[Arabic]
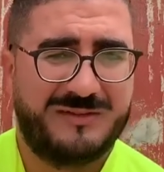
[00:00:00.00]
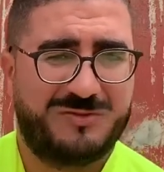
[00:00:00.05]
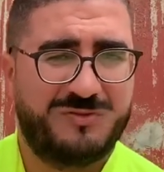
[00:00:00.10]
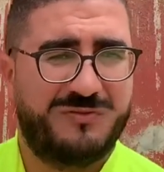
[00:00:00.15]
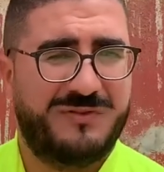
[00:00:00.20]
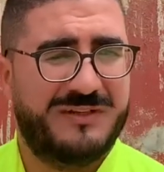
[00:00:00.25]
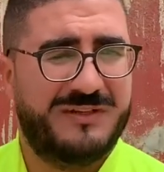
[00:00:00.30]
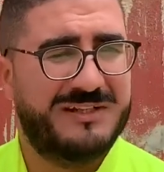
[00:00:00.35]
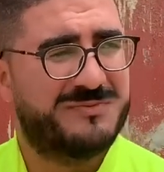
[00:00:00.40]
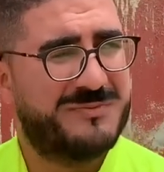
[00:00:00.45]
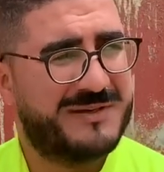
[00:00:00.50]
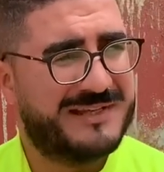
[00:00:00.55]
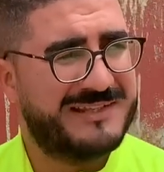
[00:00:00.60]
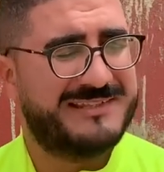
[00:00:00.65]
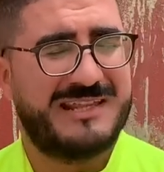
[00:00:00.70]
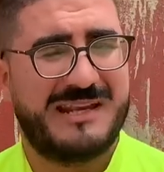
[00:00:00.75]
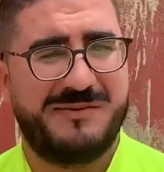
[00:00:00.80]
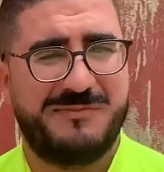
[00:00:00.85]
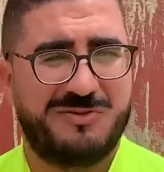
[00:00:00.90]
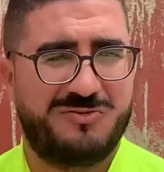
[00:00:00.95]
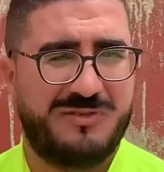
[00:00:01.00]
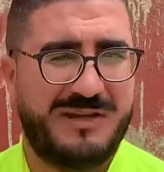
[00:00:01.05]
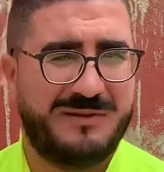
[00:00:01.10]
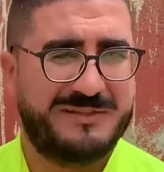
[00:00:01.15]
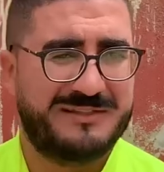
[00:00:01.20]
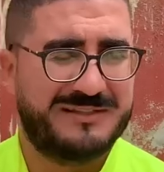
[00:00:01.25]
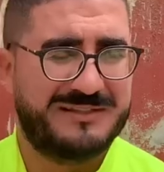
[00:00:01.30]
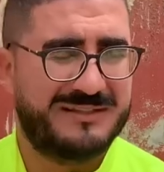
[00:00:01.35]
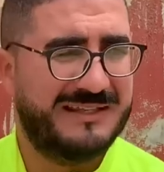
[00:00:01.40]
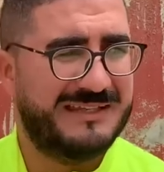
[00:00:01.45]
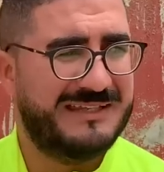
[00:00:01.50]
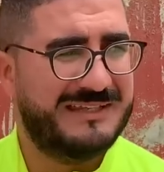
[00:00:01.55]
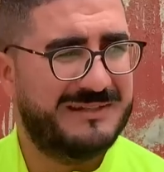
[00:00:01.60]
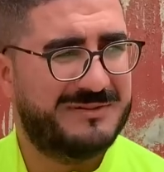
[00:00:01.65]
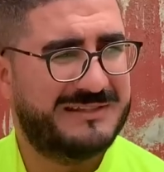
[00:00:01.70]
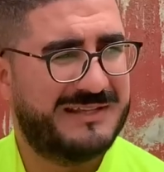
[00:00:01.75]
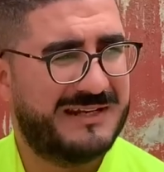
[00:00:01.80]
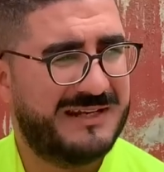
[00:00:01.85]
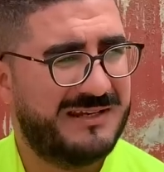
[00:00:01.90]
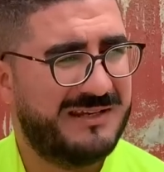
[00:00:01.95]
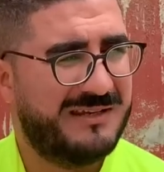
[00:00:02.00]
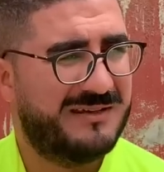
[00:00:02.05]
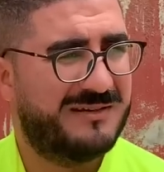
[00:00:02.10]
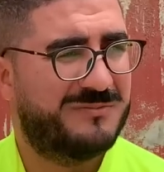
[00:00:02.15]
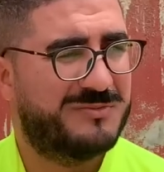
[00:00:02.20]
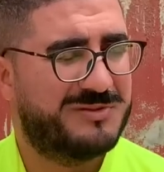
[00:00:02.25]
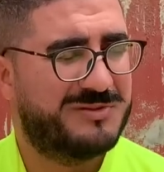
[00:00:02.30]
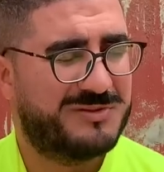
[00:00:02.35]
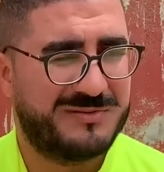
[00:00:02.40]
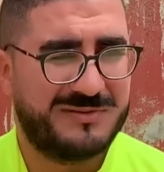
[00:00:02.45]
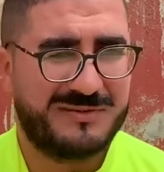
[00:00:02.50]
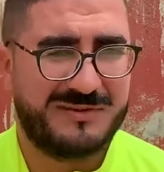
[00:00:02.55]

شوف علاش ما كنستريميش ولعباش هاد الايام الدراري باش